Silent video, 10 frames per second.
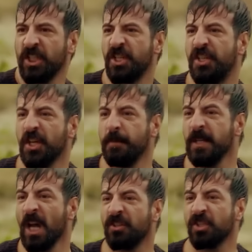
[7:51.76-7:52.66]
Cici
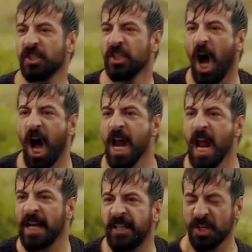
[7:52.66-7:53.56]
gibi inatçısın.
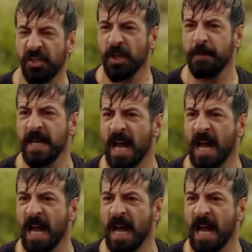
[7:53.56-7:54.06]
Hala kesi gibi